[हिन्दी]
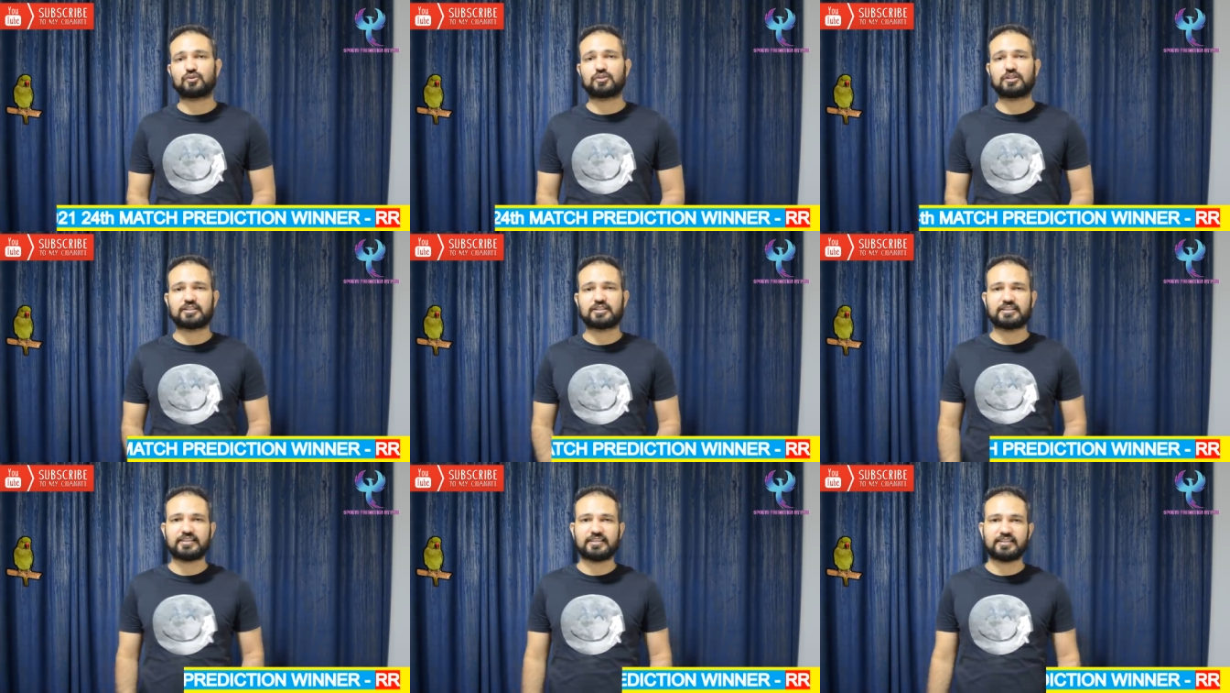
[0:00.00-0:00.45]

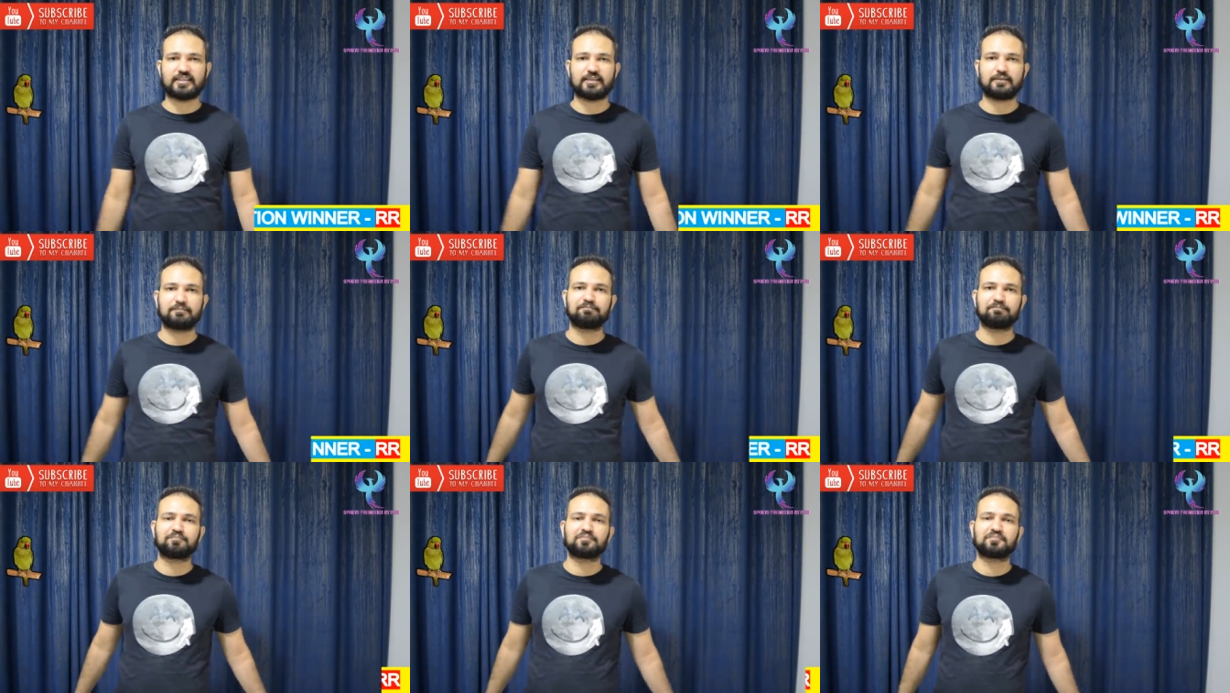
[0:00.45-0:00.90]
देखते हैं कि
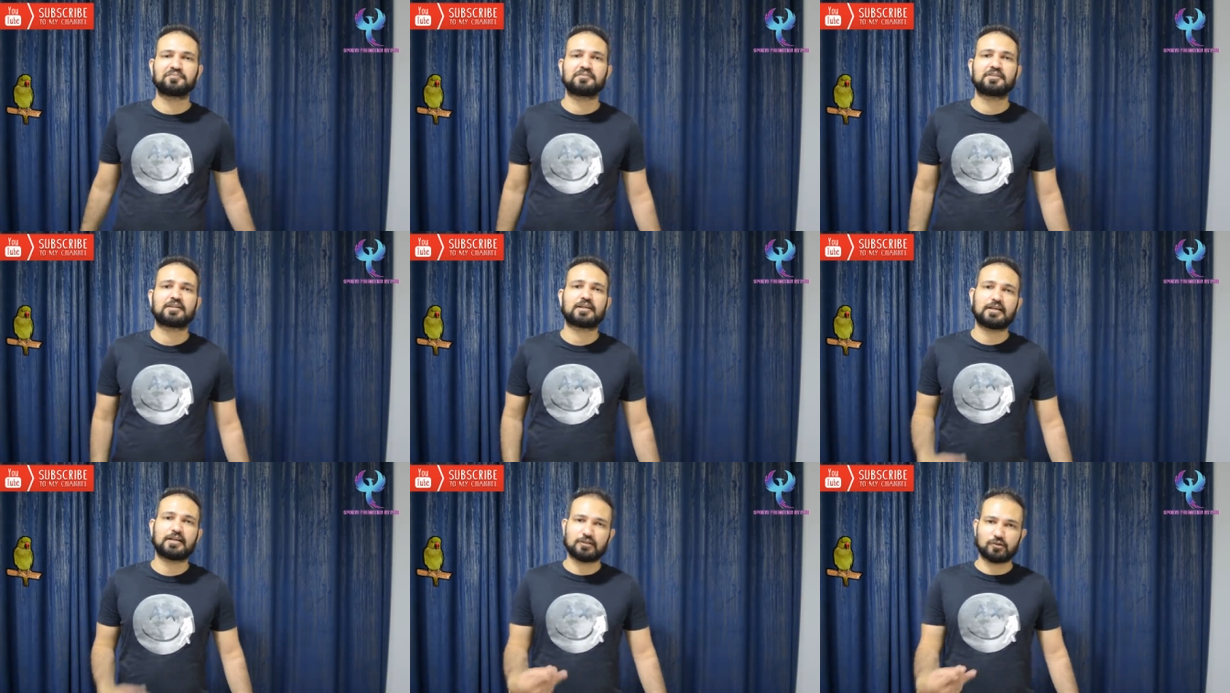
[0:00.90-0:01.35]

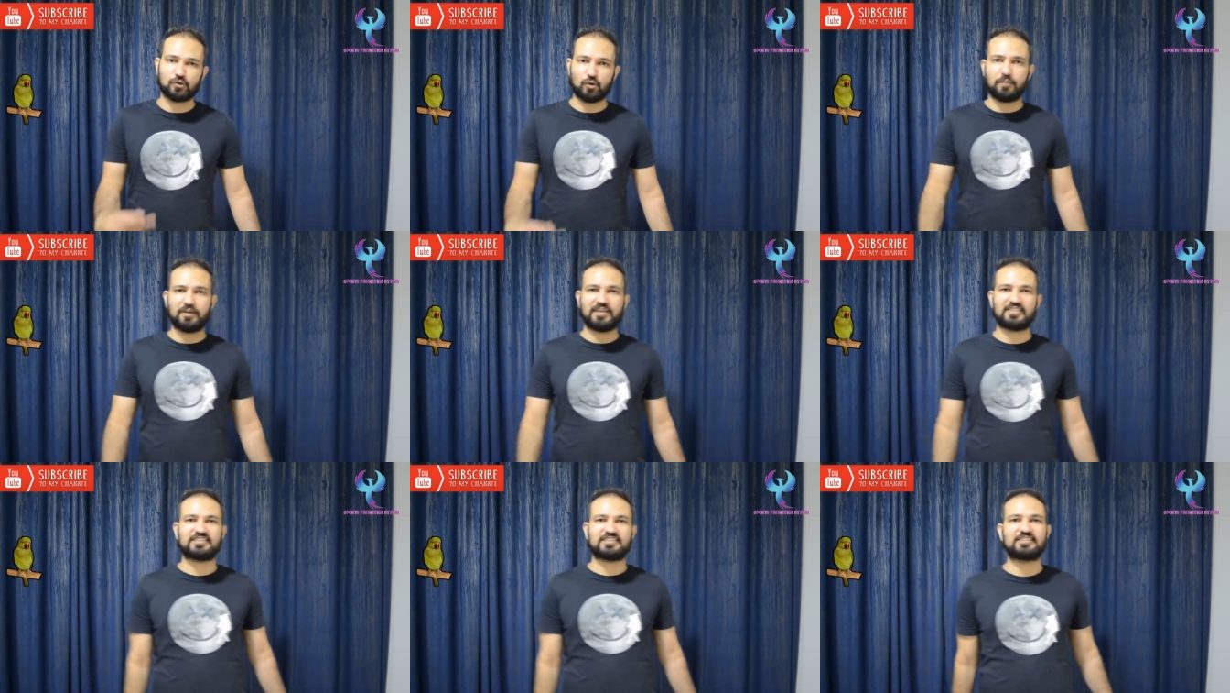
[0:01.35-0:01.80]
कल दो
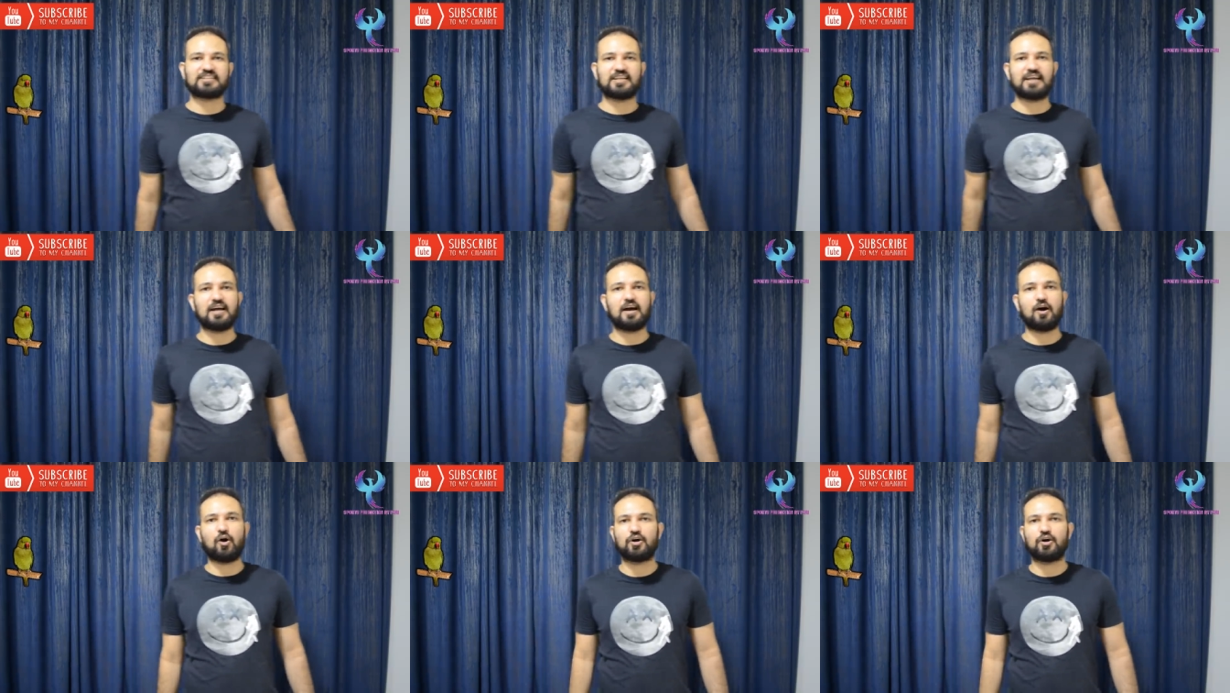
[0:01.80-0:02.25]
मैचेस
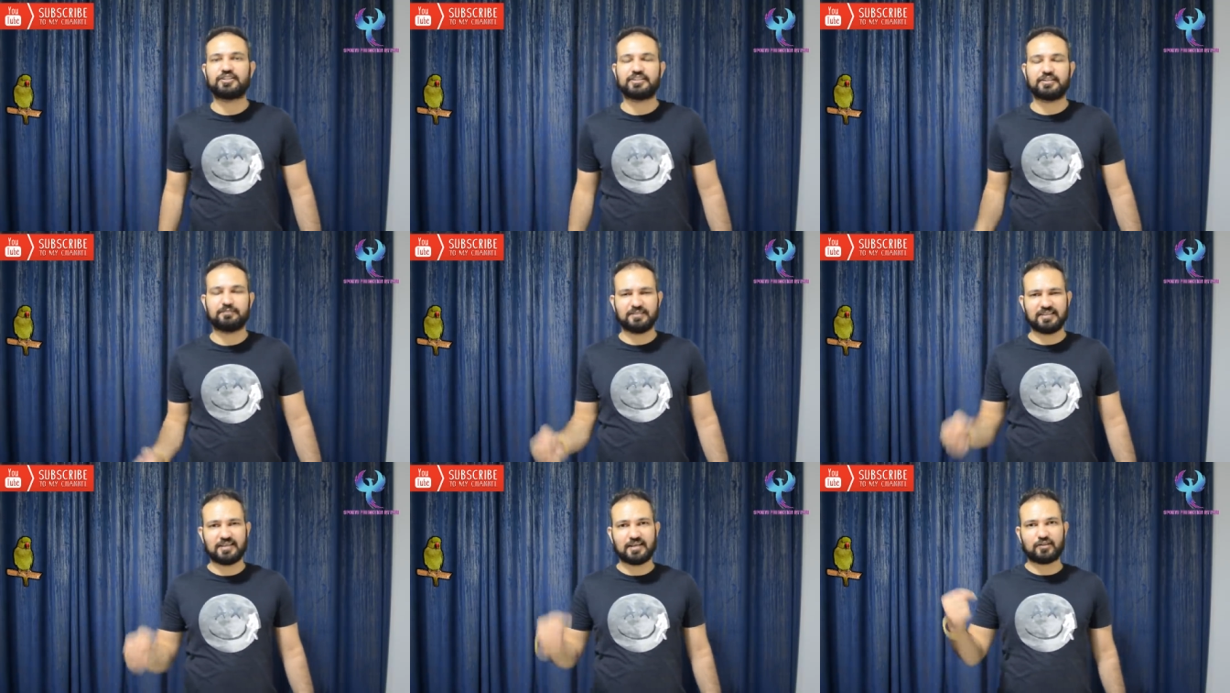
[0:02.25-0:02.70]
हैं और
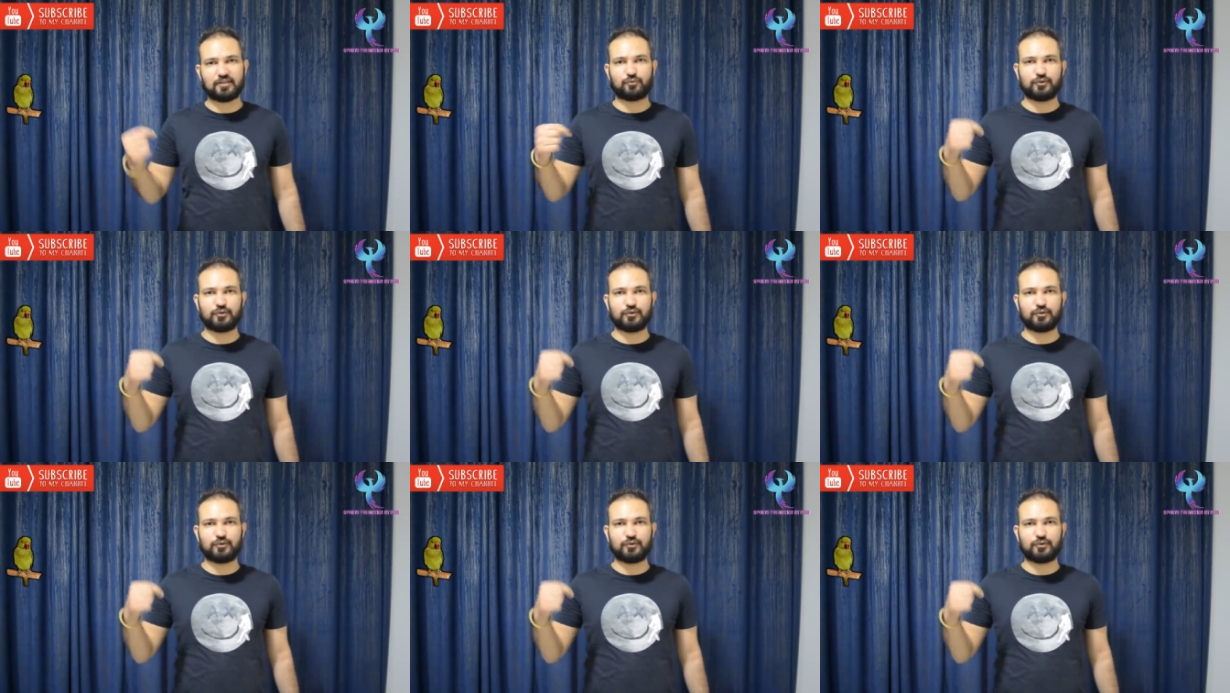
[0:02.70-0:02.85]
ये में